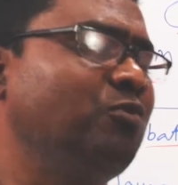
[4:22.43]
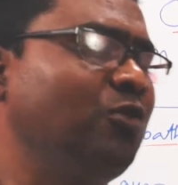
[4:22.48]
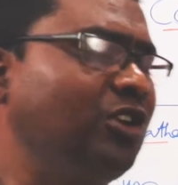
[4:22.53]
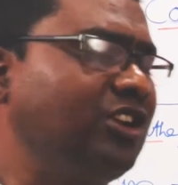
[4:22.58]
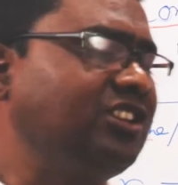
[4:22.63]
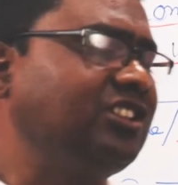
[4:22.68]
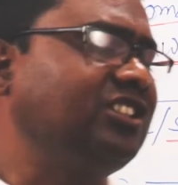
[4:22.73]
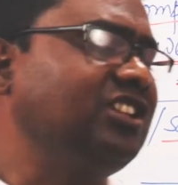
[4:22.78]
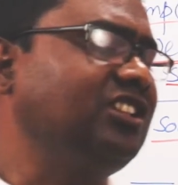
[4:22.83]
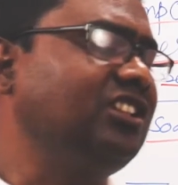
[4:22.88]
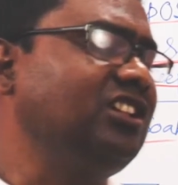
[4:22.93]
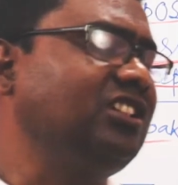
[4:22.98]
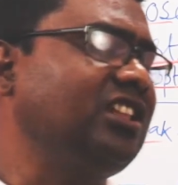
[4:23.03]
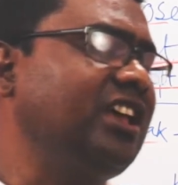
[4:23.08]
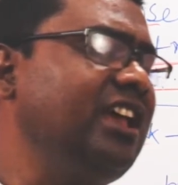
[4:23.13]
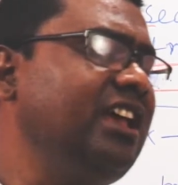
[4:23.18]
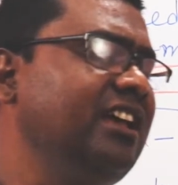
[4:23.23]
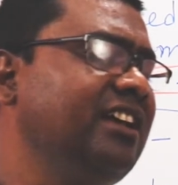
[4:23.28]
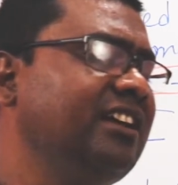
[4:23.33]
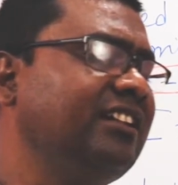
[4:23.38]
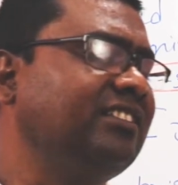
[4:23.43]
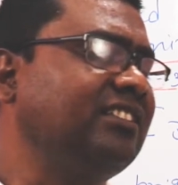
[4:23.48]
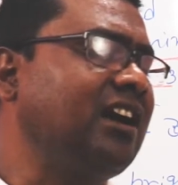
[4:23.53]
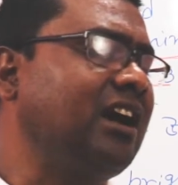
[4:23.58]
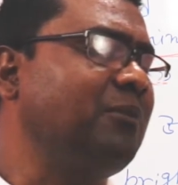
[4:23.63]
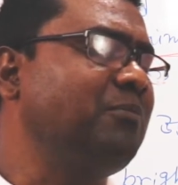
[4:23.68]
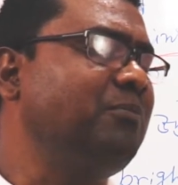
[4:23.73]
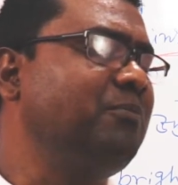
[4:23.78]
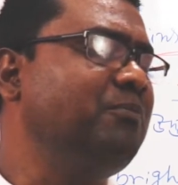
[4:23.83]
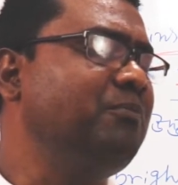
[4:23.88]
পরিস্থিতিতে
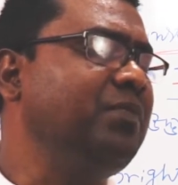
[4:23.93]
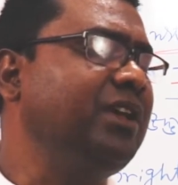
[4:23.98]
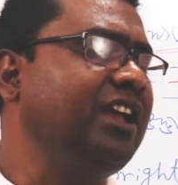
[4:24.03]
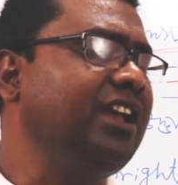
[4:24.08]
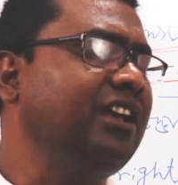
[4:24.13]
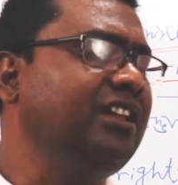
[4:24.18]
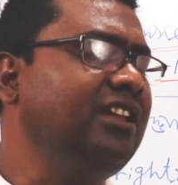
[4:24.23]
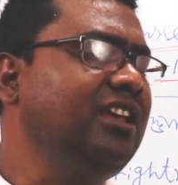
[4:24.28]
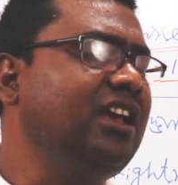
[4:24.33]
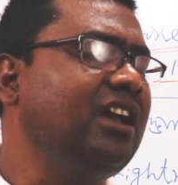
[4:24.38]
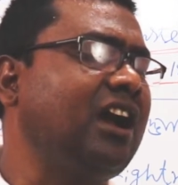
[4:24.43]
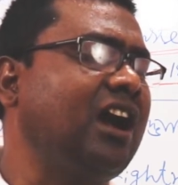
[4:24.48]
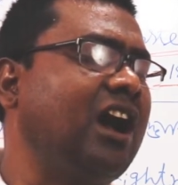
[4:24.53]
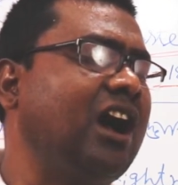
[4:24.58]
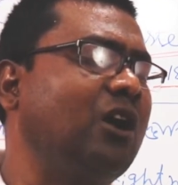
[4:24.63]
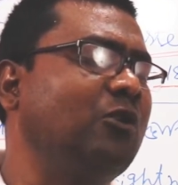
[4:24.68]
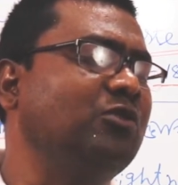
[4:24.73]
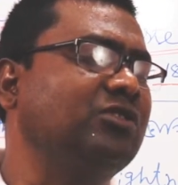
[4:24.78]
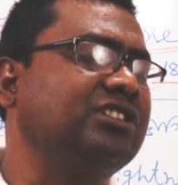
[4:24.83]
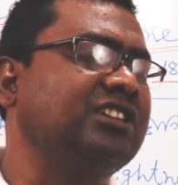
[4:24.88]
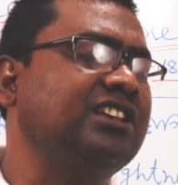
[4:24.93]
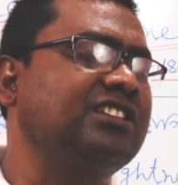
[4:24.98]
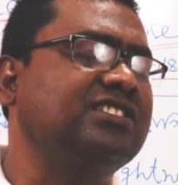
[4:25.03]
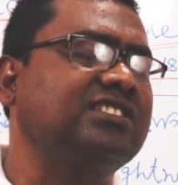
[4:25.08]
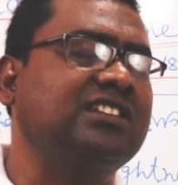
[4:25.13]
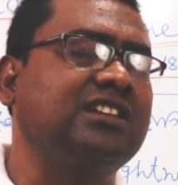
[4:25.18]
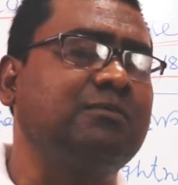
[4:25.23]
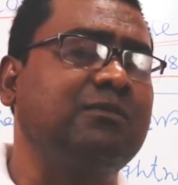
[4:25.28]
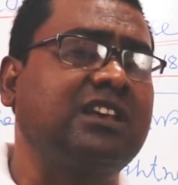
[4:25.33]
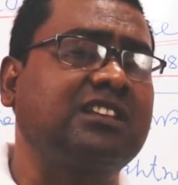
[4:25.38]
দা ভেরি হাউসে
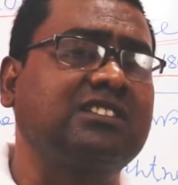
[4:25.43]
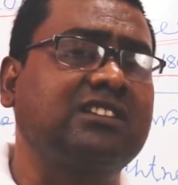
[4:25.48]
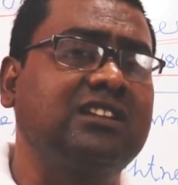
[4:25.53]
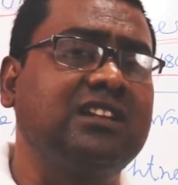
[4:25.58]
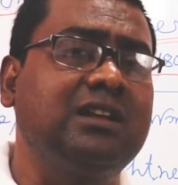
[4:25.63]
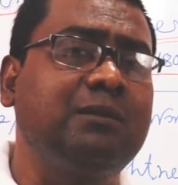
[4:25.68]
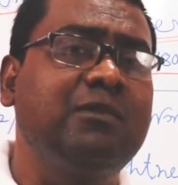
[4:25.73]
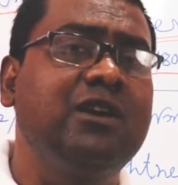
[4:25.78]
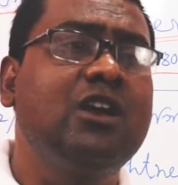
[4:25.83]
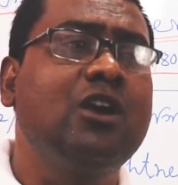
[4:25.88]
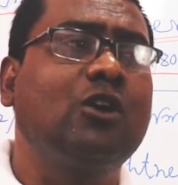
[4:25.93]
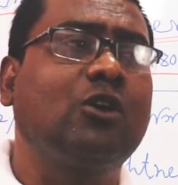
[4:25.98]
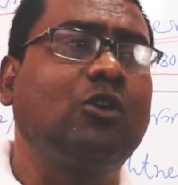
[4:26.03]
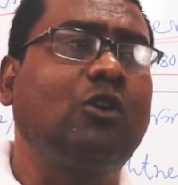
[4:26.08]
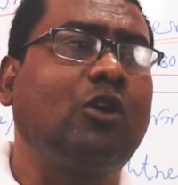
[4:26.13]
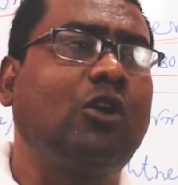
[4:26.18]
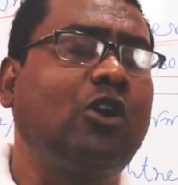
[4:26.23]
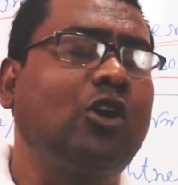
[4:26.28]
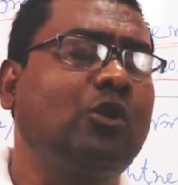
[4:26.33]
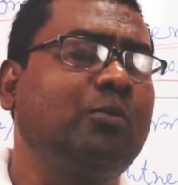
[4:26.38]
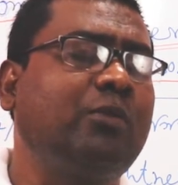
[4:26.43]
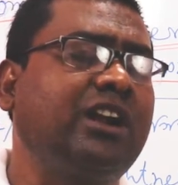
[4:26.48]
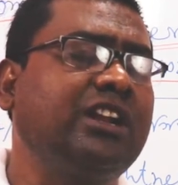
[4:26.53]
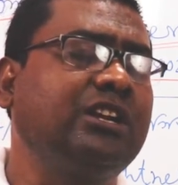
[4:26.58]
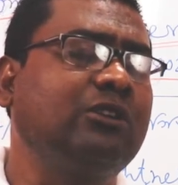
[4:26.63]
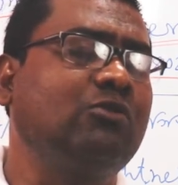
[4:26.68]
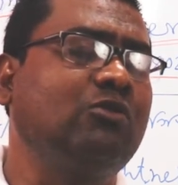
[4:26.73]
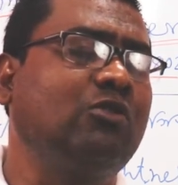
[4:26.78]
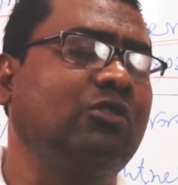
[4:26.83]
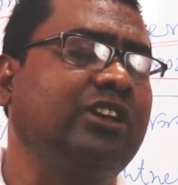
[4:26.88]
সিমে স্লিপ ঘর
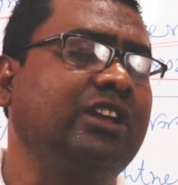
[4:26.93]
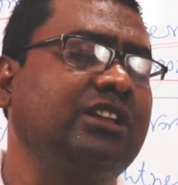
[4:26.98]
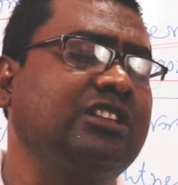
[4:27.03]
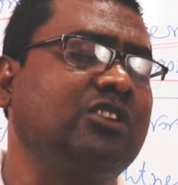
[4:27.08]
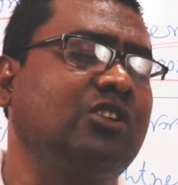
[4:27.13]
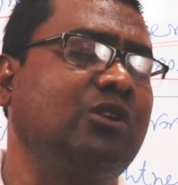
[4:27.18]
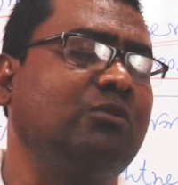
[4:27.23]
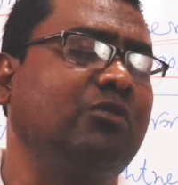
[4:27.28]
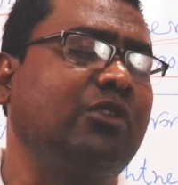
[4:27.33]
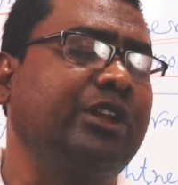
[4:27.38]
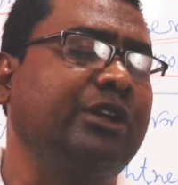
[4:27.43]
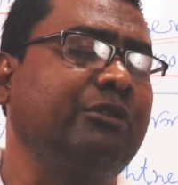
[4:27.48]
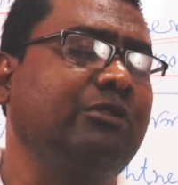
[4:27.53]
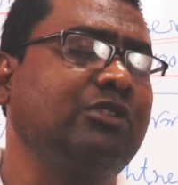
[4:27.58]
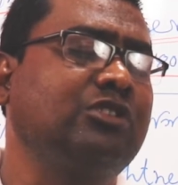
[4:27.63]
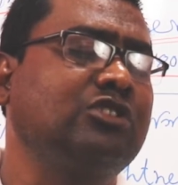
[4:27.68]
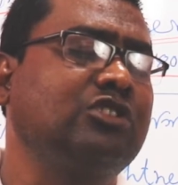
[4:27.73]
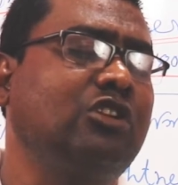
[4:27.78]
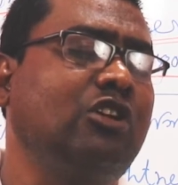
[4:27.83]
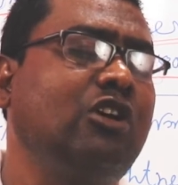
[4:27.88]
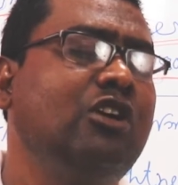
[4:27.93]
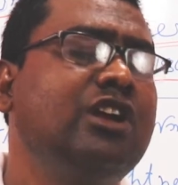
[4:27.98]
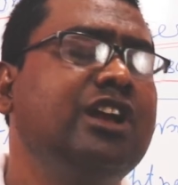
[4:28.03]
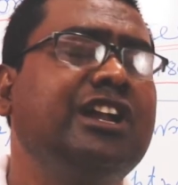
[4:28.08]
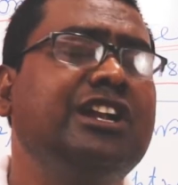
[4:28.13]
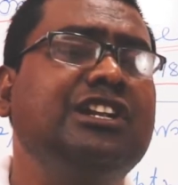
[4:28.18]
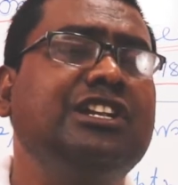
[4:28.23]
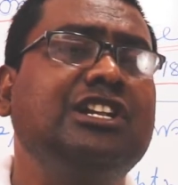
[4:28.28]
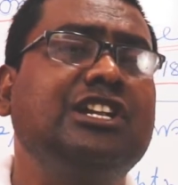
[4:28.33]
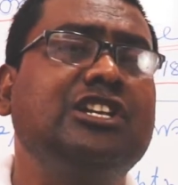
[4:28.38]
বাড়িগুলোকে যেন মনে হচ্ছিল
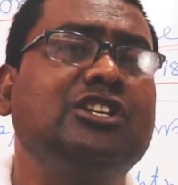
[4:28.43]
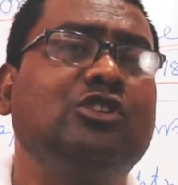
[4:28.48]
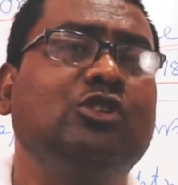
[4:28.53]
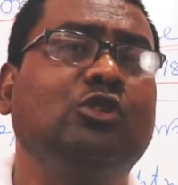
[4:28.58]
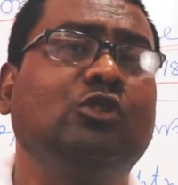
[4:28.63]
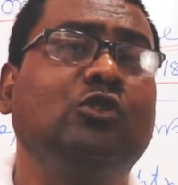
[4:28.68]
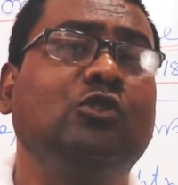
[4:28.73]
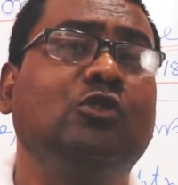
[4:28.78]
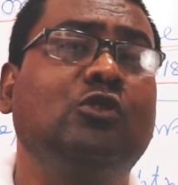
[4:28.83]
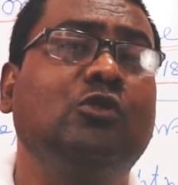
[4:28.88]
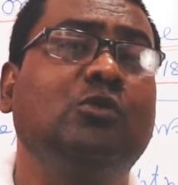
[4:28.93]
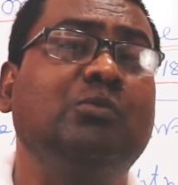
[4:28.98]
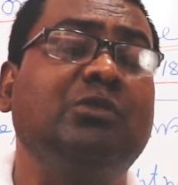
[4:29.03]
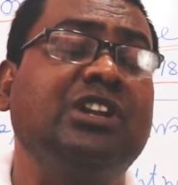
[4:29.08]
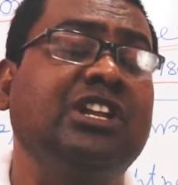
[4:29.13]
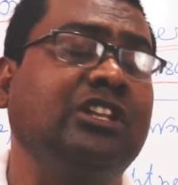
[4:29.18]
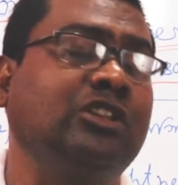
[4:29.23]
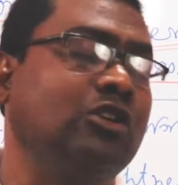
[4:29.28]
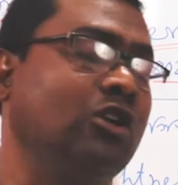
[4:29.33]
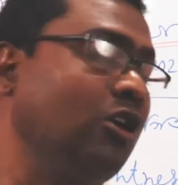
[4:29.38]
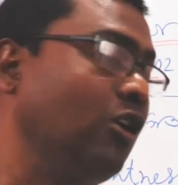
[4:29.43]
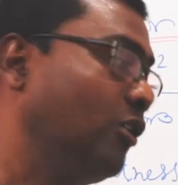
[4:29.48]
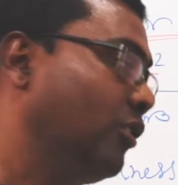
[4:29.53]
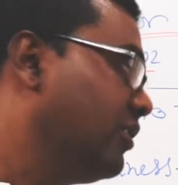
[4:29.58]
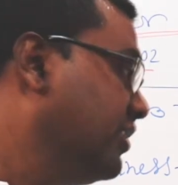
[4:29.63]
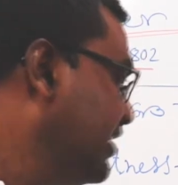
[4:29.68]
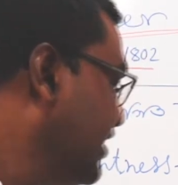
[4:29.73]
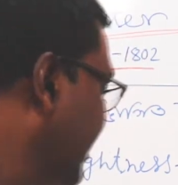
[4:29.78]
নিঝুম নিথর